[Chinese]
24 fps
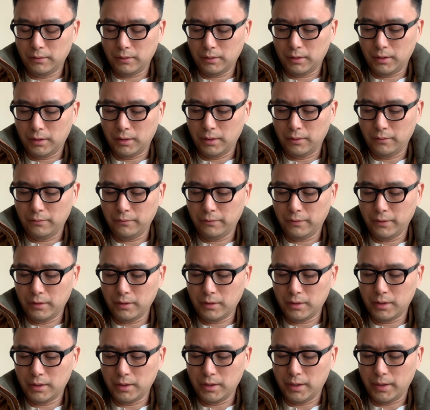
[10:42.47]
田丰
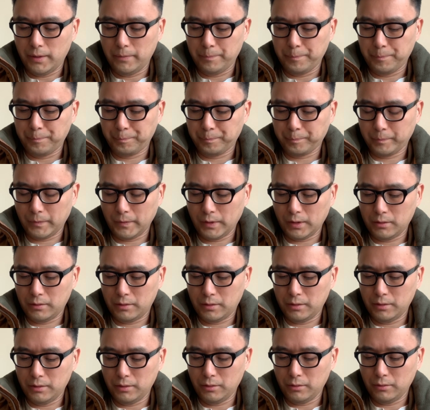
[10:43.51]
之言。”
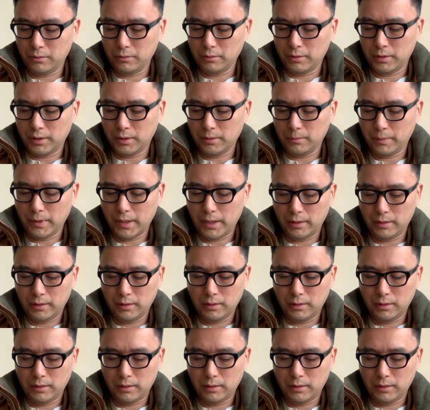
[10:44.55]
只有此败，